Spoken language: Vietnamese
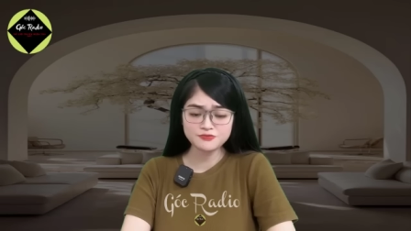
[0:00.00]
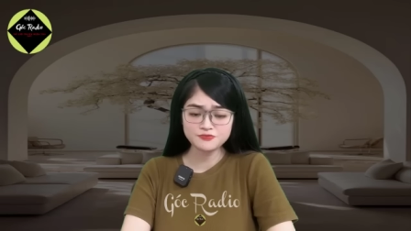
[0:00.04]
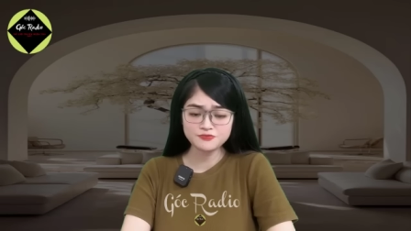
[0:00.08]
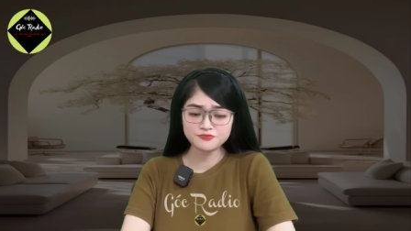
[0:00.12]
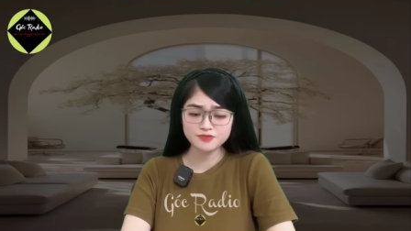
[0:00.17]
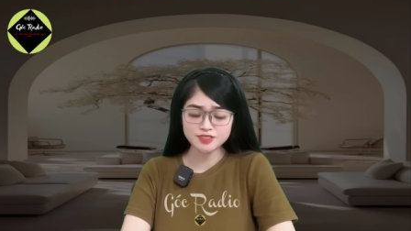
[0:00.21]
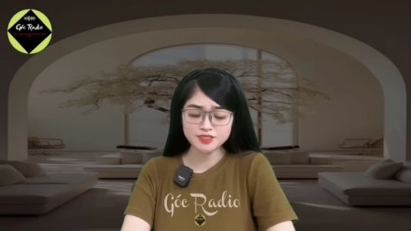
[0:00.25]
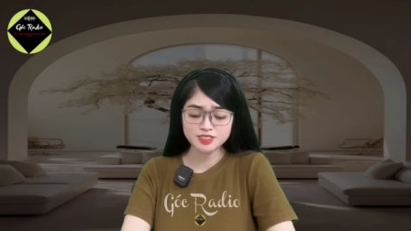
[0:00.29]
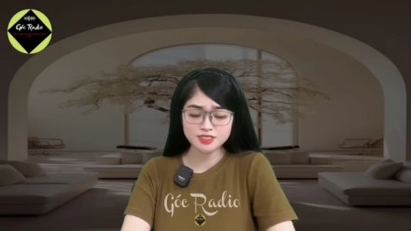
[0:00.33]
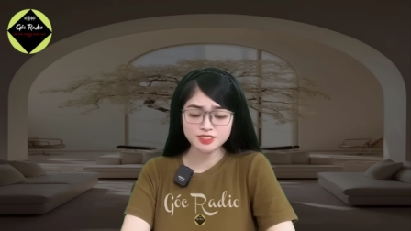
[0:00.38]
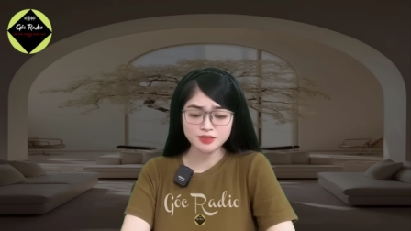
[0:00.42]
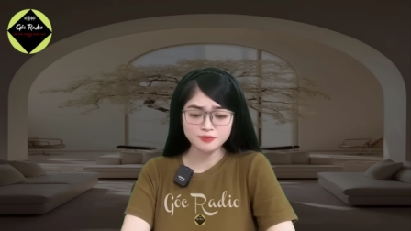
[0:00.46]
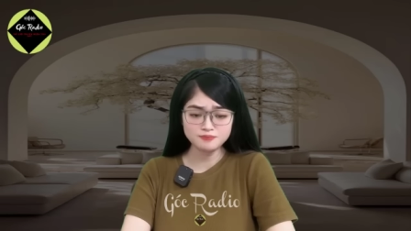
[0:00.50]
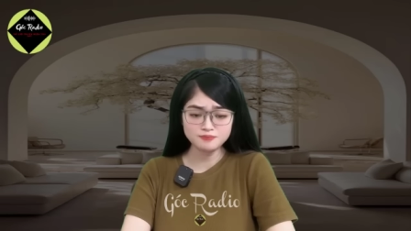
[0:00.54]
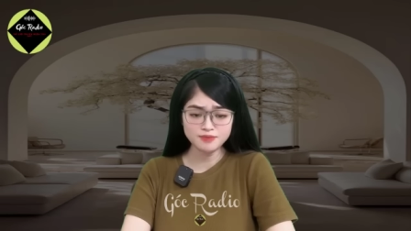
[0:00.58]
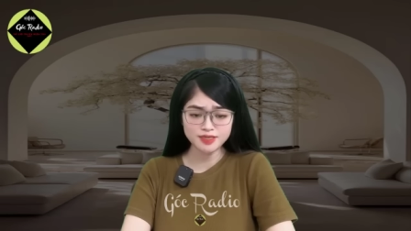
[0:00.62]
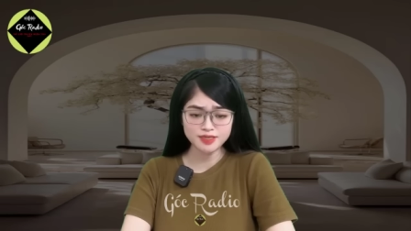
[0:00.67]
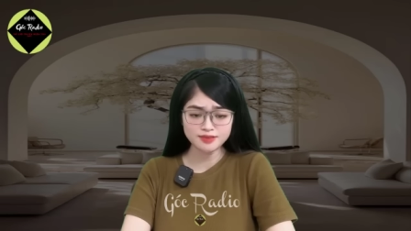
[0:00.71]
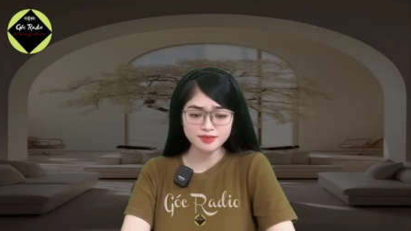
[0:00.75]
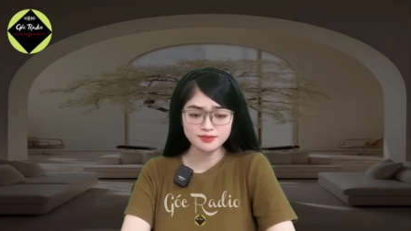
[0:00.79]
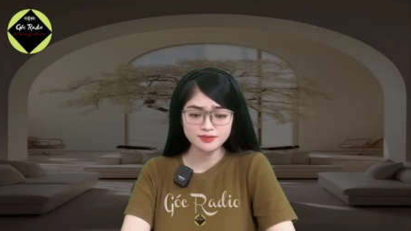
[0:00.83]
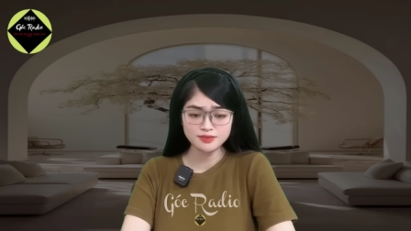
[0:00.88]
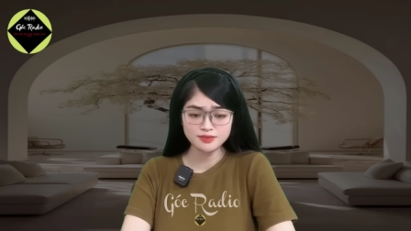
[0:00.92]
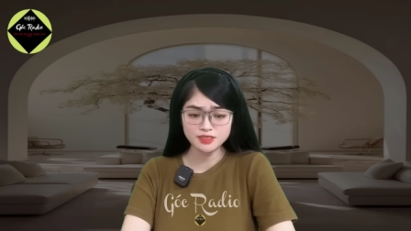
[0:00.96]
và trắng bệch
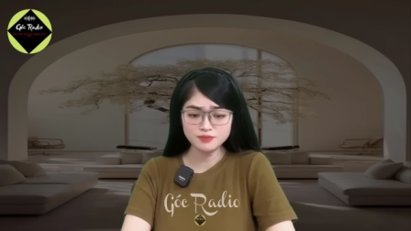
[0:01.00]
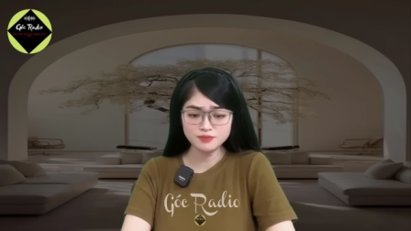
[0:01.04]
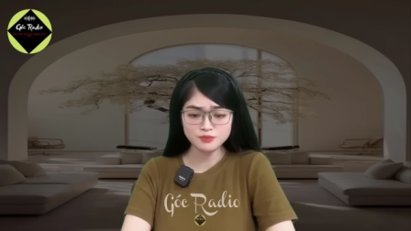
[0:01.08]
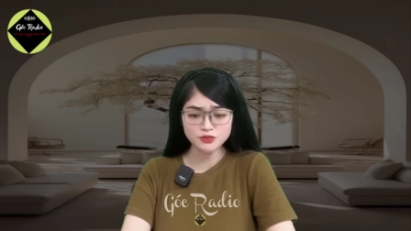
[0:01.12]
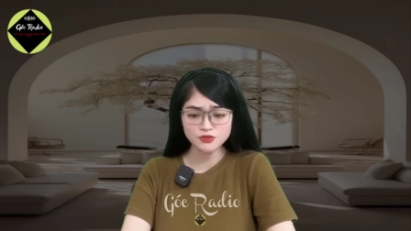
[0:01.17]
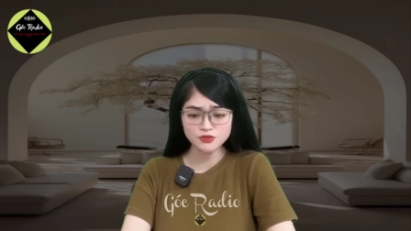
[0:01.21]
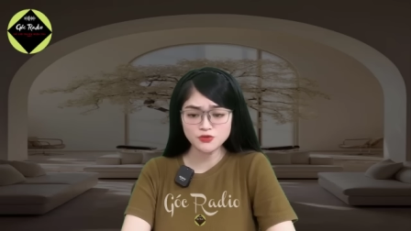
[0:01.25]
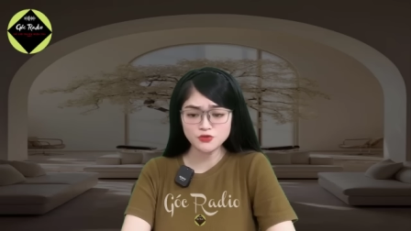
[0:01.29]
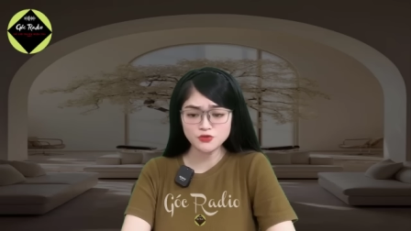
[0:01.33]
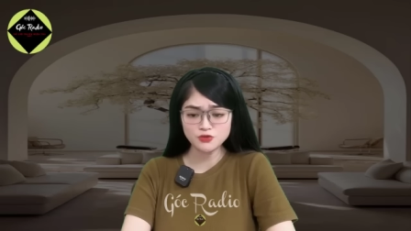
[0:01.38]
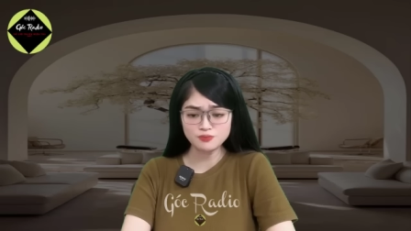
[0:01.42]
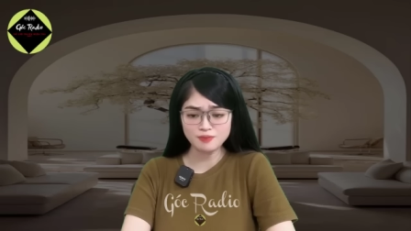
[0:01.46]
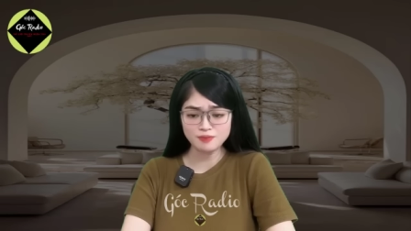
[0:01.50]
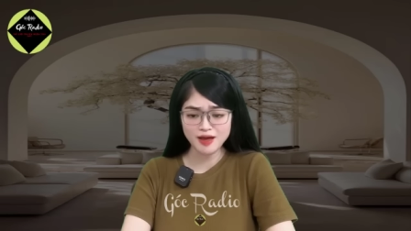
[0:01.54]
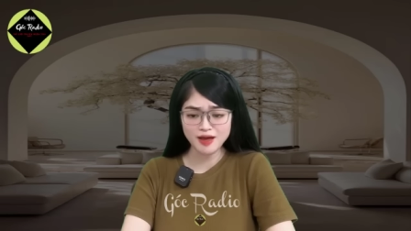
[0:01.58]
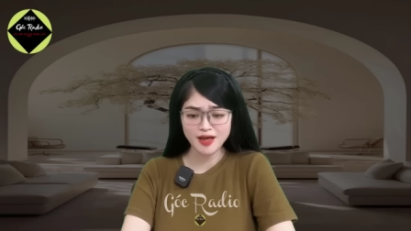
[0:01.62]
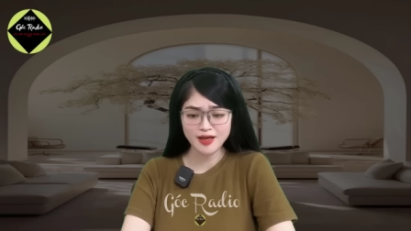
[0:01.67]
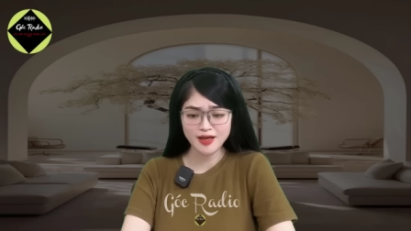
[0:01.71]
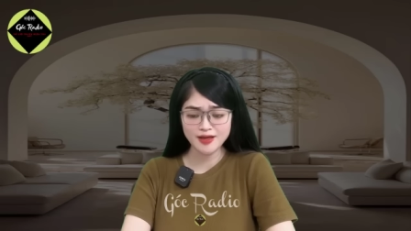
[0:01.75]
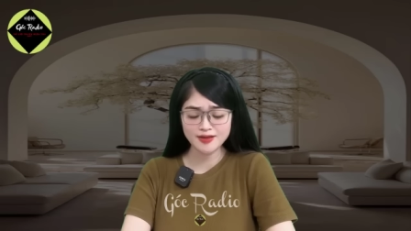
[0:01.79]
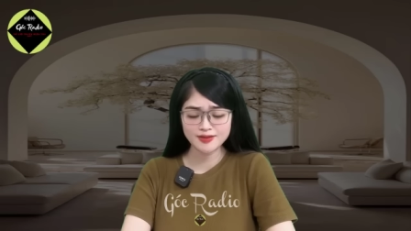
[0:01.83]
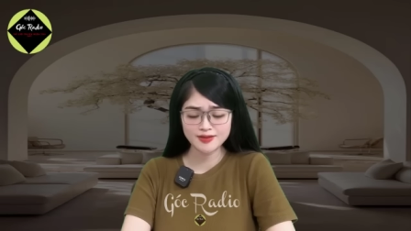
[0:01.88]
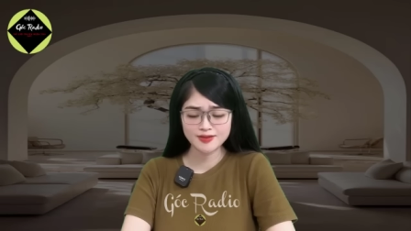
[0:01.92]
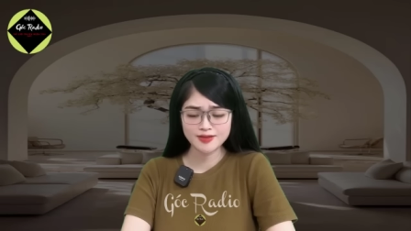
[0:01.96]
như một hồn ma.